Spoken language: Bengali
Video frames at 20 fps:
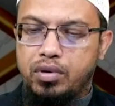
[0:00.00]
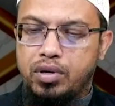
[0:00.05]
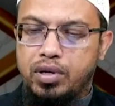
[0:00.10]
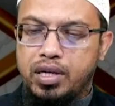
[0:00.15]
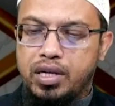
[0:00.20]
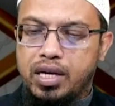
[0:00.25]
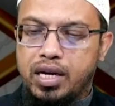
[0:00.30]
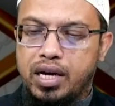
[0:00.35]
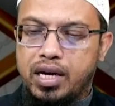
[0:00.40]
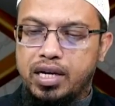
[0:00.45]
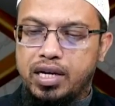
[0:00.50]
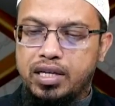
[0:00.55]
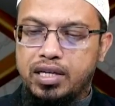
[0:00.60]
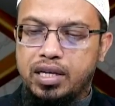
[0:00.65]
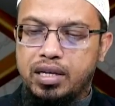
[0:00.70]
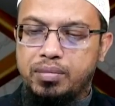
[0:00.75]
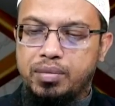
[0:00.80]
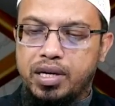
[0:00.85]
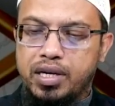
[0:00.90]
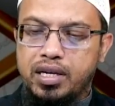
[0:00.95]
অনেক আগে
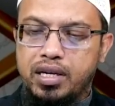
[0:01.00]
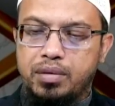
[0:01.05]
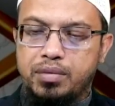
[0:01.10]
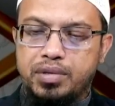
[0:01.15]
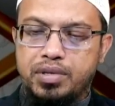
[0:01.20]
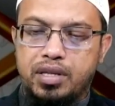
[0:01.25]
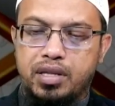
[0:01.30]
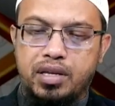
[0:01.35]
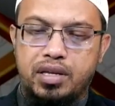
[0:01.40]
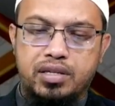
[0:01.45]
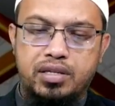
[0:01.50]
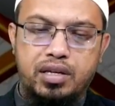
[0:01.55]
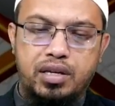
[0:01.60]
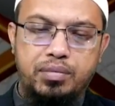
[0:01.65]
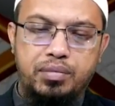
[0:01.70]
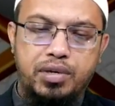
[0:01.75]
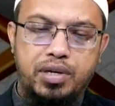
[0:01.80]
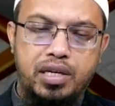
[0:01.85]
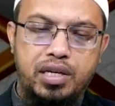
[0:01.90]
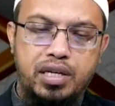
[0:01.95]
ডেনমার্কে নবী সাল্লাহ
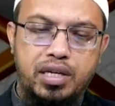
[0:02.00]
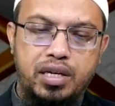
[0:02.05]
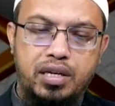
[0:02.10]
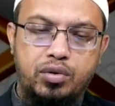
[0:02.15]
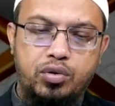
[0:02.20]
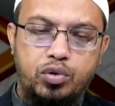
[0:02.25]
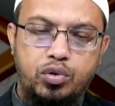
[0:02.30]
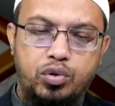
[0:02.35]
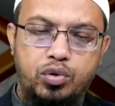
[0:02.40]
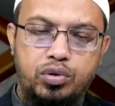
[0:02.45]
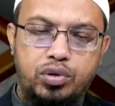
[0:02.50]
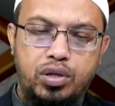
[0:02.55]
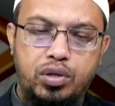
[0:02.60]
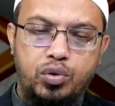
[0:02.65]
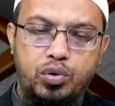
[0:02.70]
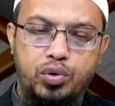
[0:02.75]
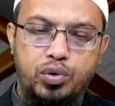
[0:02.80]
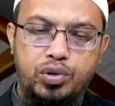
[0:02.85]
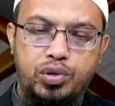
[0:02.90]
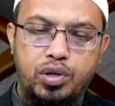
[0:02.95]
সাল্লামকে নিয়ে কটুক্তি
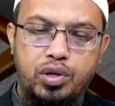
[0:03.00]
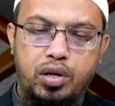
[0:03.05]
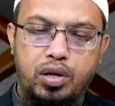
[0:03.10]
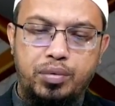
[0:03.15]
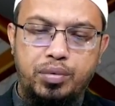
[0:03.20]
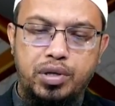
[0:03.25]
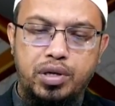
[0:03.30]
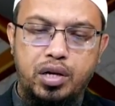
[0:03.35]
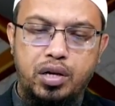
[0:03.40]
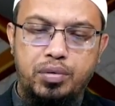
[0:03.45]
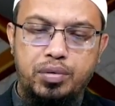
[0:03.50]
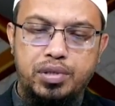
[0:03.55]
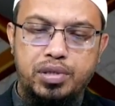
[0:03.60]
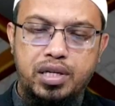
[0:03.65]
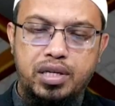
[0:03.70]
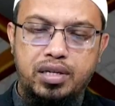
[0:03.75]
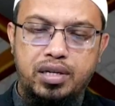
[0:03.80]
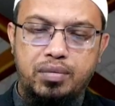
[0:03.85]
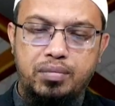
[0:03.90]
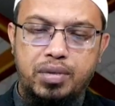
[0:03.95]
করেছিল এবং এ
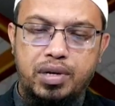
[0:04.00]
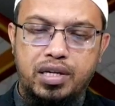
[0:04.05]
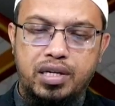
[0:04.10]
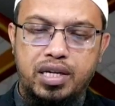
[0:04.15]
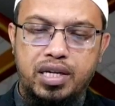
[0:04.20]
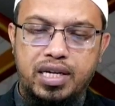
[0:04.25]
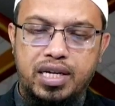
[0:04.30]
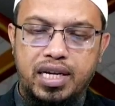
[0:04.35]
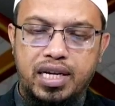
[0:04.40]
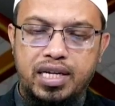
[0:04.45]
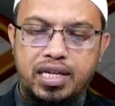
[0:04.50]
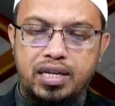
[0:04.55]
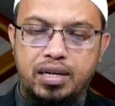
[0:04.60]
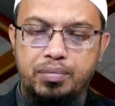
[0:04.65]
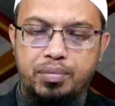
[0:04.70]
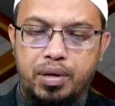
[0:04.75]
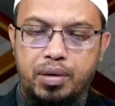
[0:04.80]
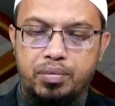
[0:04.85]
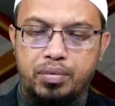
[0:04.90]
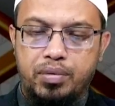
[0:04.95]
অবস্থায় ডেনমার্কে গেলে
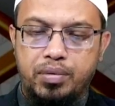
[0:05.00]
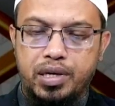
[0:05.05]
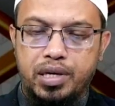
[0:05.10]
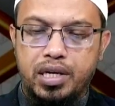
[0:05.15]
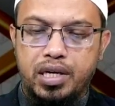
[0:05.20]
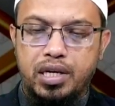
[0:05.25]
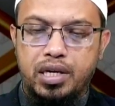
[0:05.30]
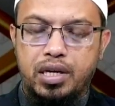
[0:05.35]
কি পাপ হবে